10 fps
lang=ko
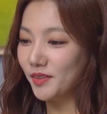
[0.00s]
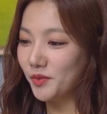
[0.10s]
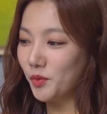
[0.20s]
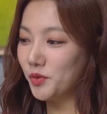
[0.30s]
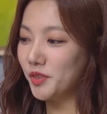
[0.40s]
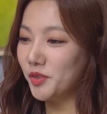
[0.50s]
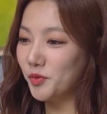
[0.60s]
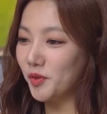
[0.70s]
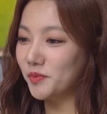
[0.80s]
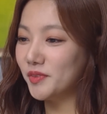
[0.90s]

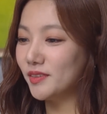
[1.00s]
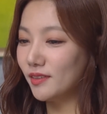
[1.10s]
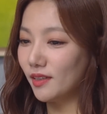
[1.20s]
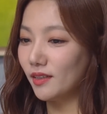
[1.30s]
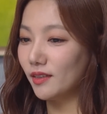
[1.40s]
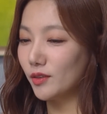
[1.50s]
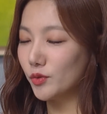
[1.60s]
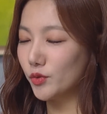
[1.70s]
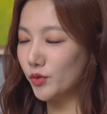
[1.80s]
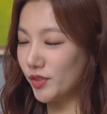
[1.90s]
노숙인도 없는데
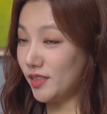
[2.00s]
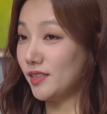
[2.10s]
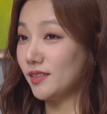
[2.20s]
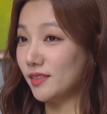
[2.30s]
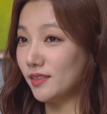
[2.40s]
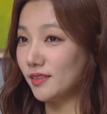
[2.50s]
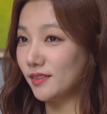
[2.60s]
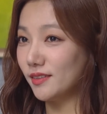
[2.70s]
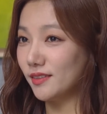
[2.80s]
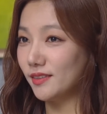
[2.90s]
굳이
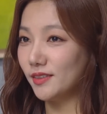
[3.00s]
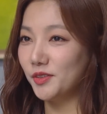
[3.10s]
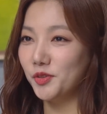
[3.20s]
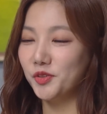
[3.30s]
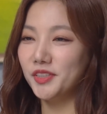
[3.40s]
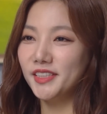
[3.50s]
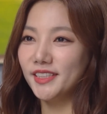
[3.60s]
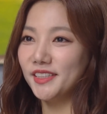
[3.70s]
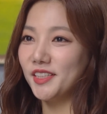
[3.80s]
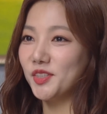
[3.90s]
유진
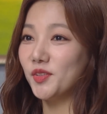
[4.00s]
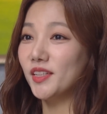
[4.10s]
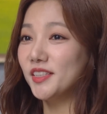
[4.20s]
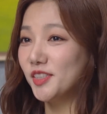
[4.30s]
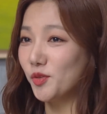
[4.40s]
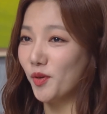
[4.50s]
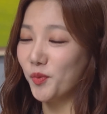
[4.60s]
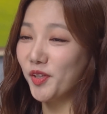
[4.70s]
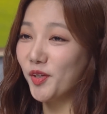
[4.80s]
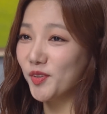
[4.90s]
씨한테 전단지를 왜 보낸